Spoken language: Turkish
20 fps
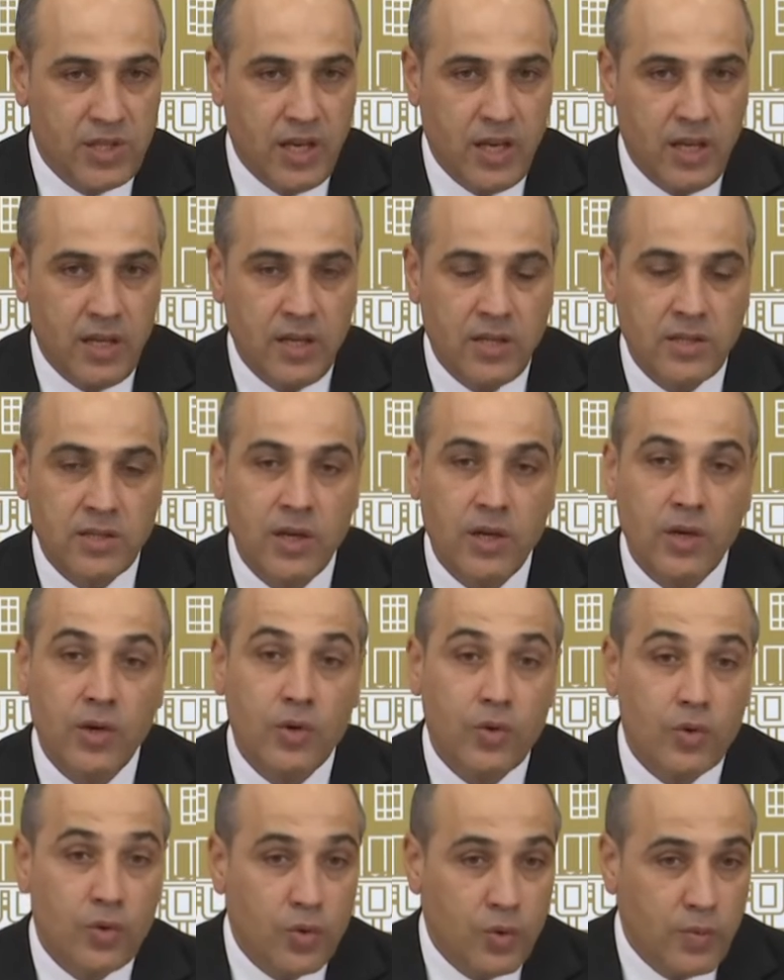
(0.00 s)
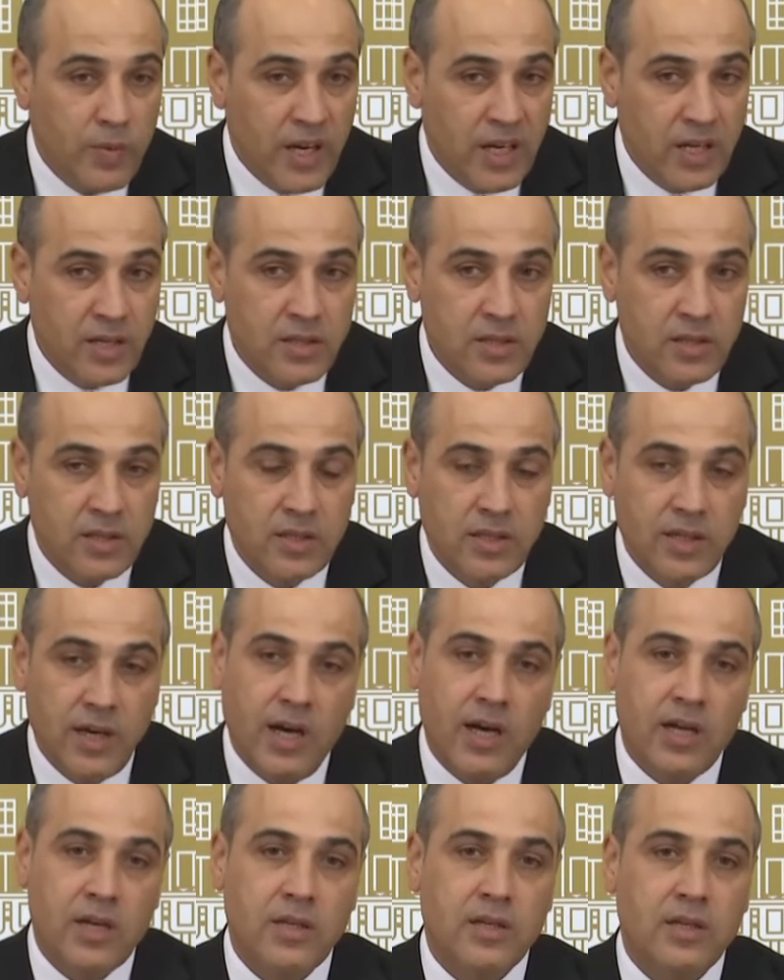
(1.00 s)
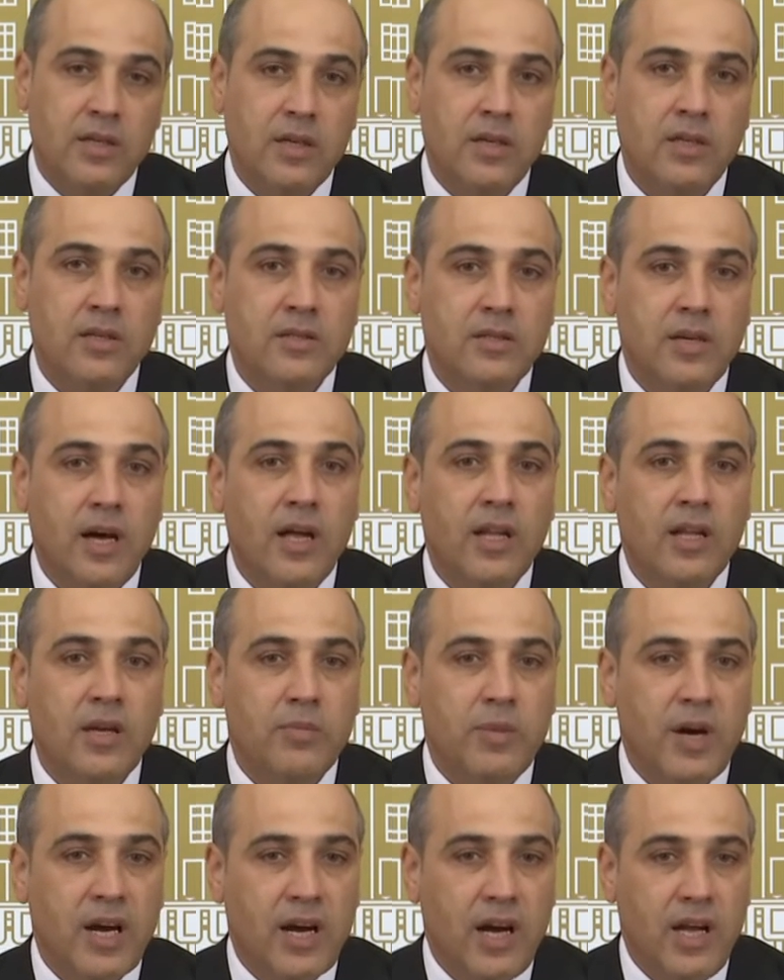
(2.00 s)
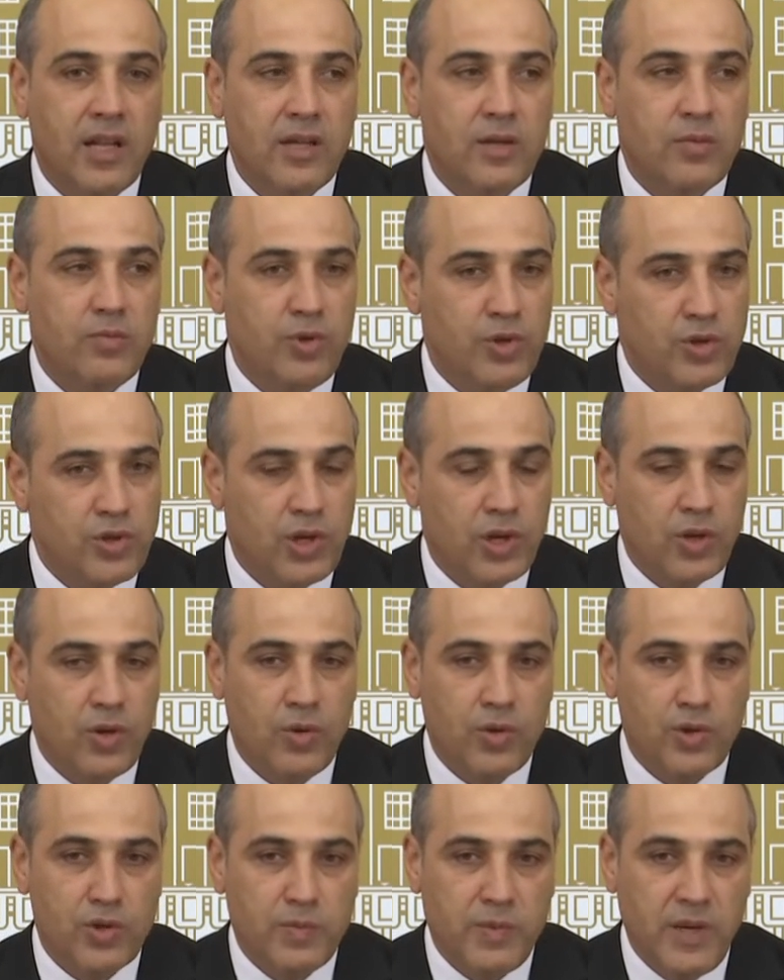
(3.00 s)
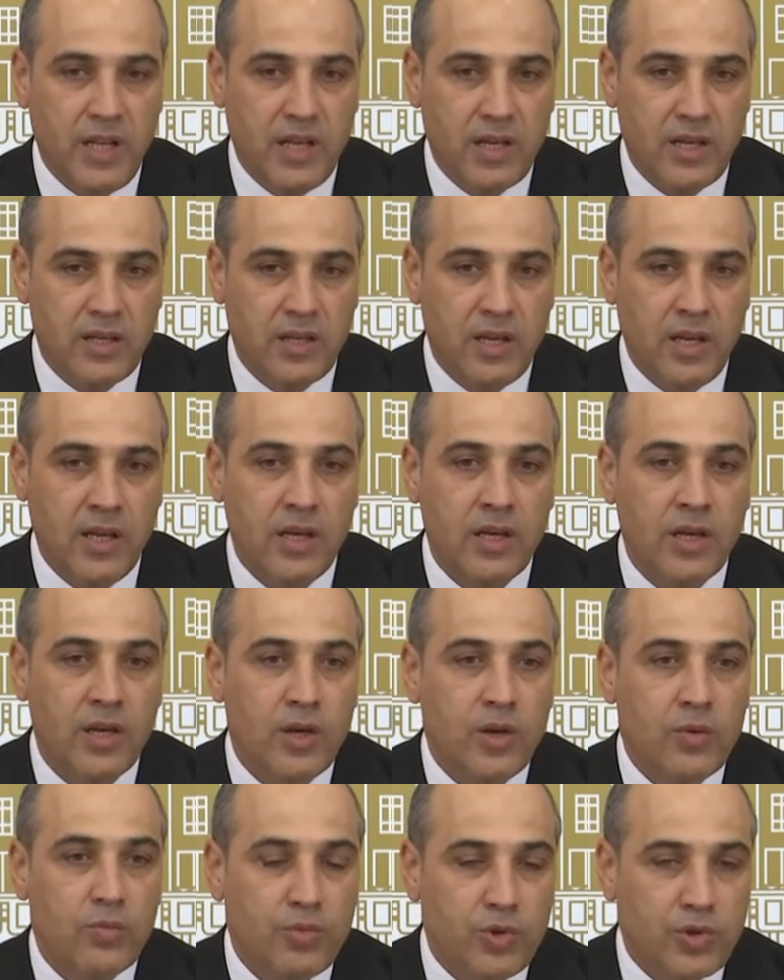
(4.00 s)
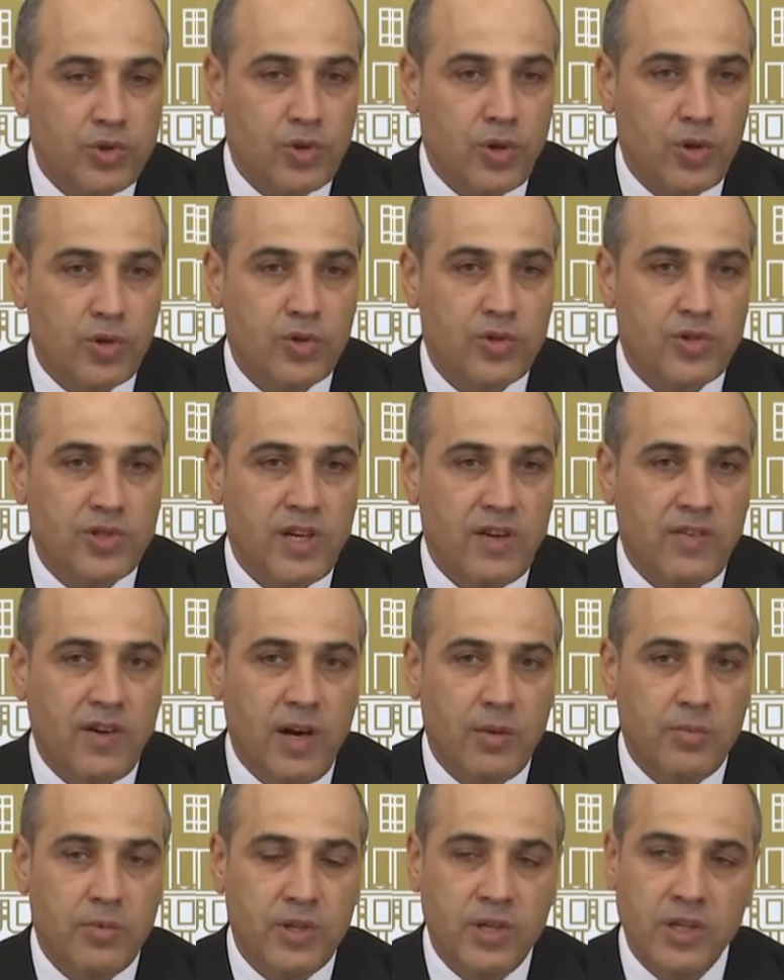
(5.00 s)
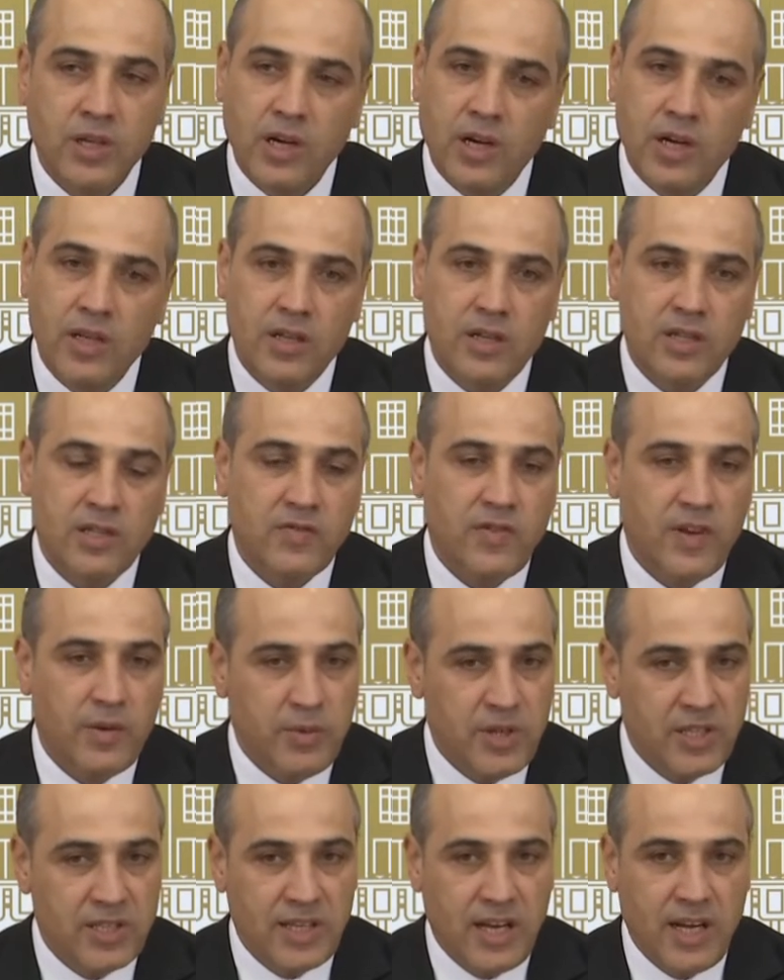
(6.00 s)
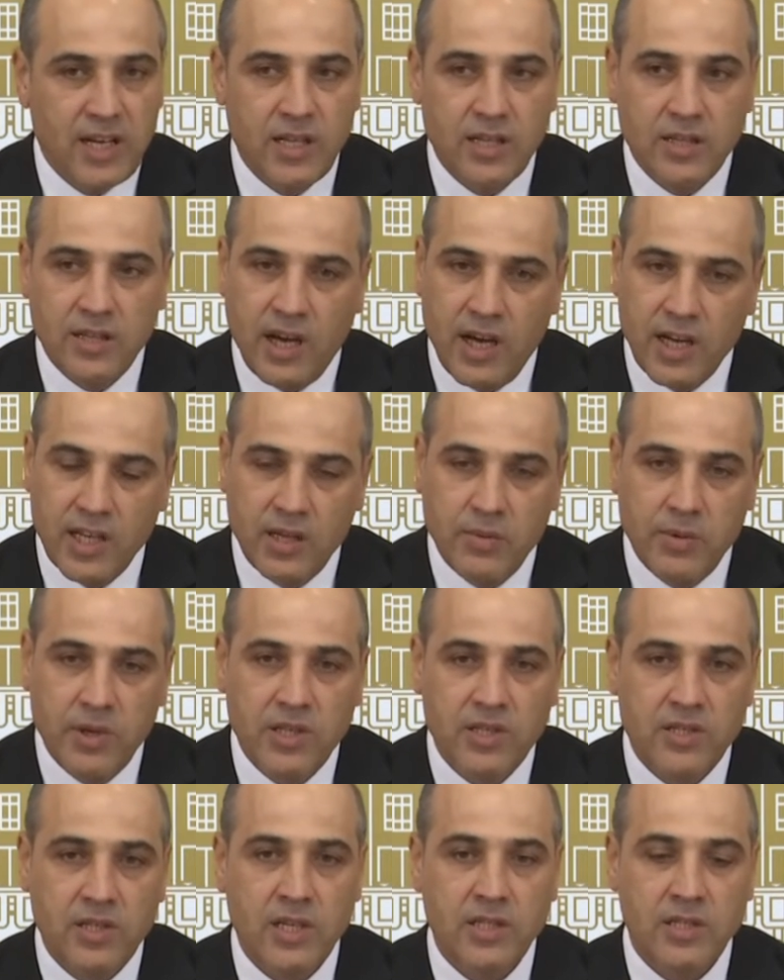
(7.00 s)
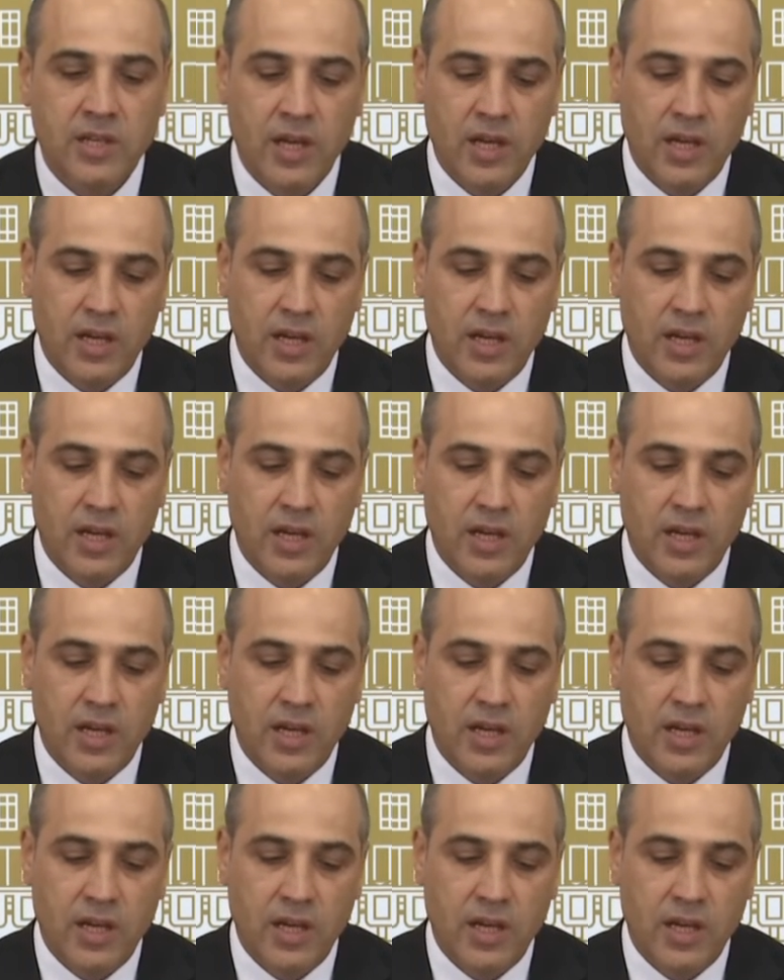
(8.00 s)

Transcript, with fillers: değiliz. Umarız yarınki Sağlık Bakanlığı'nın bütçe görüşmelerinde bu sorunun cevabını alırız ve bizler de takip edeceğiz